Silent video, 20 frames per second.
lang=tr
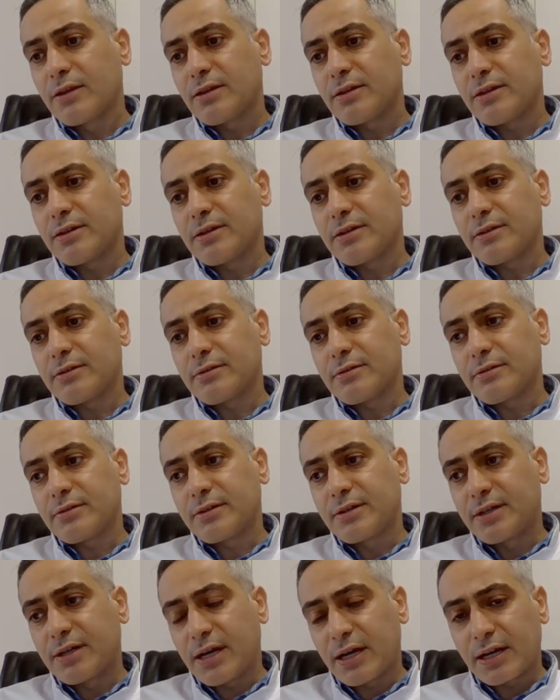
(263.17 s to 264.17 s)
e,
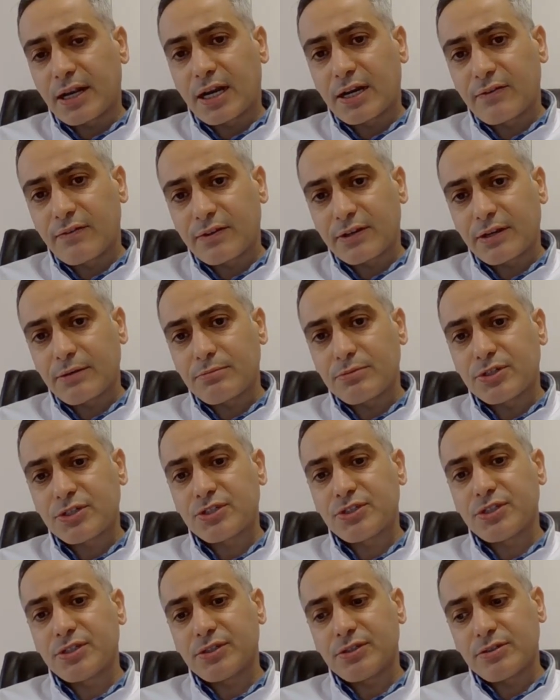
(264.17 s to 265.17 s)
karar
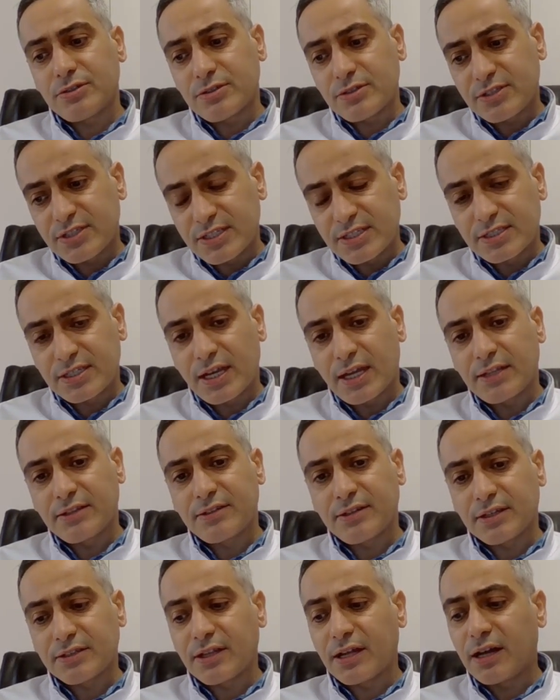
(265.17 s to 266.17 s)
verilmiş stent
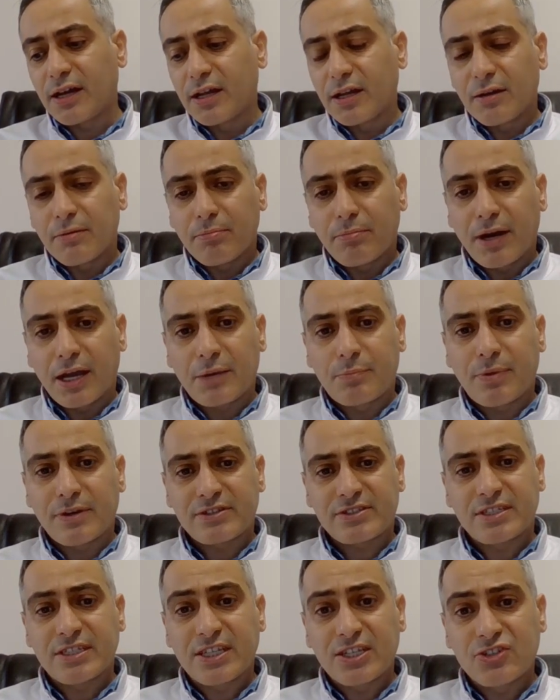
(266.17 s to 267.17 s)
ya da
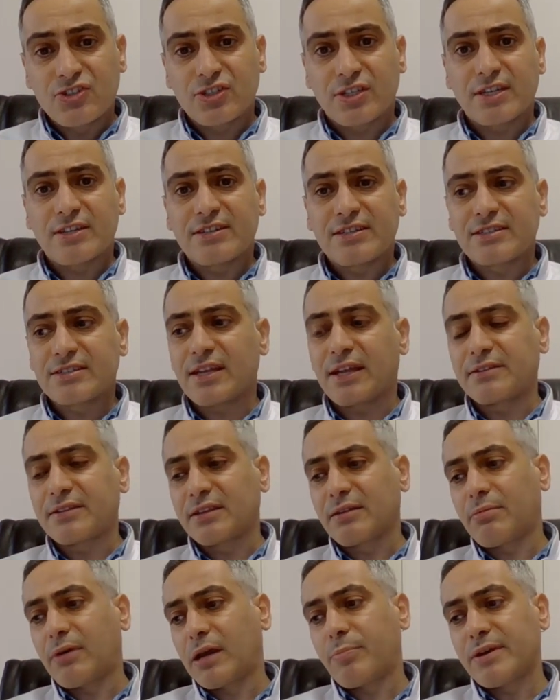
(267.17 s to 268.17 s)
bypass ikinci kez stent ya
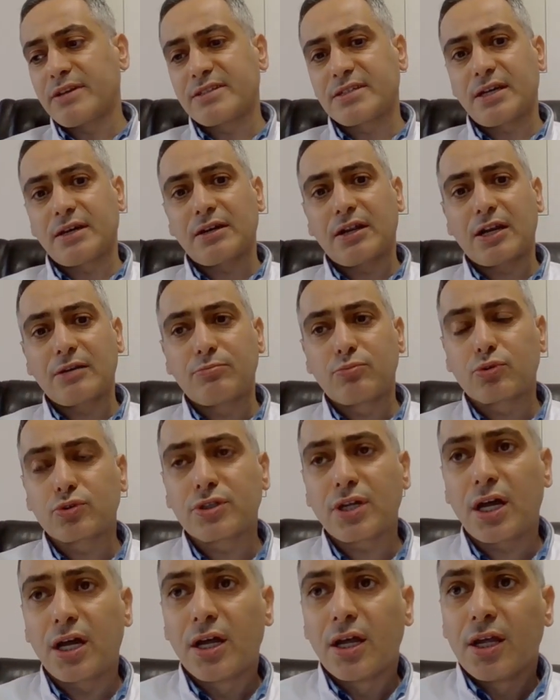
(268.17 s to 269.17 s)
da bypass kararı.
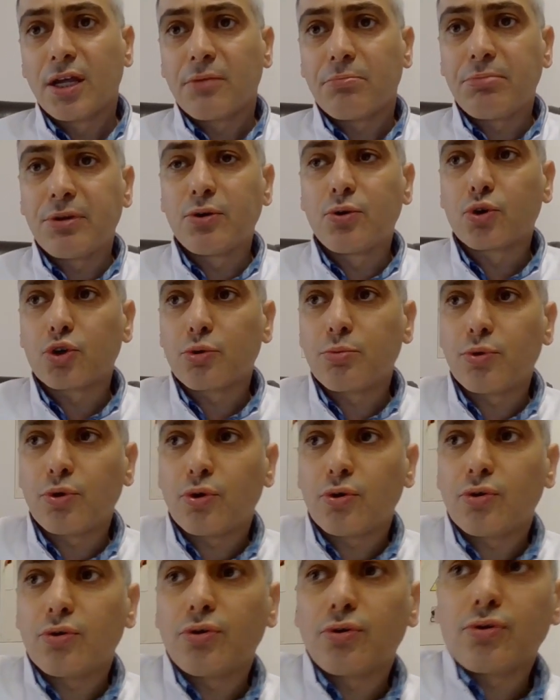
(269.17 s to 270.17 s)
Burada bir
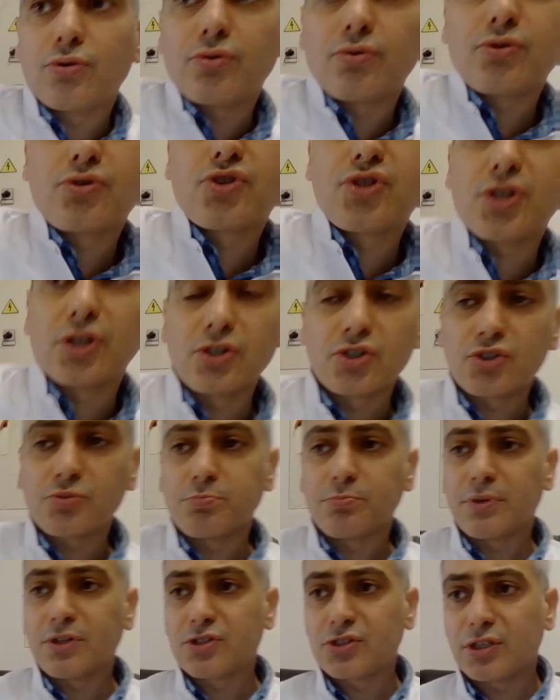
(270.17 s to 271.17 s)
grubu e,
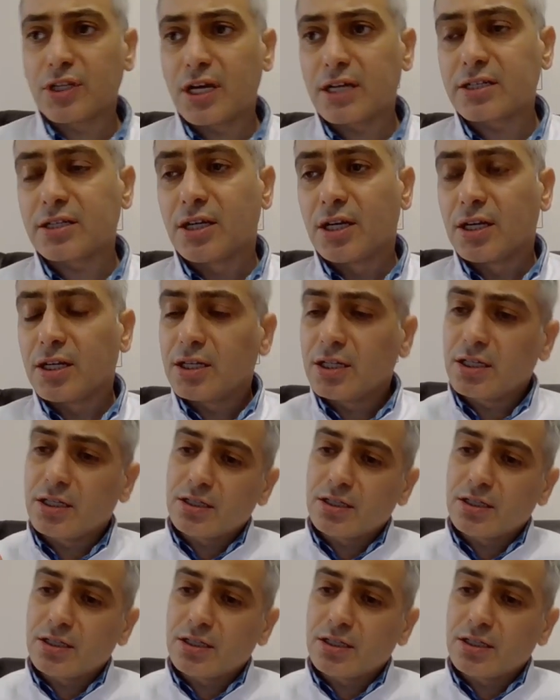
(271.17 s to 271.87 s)
çalışmacılar e,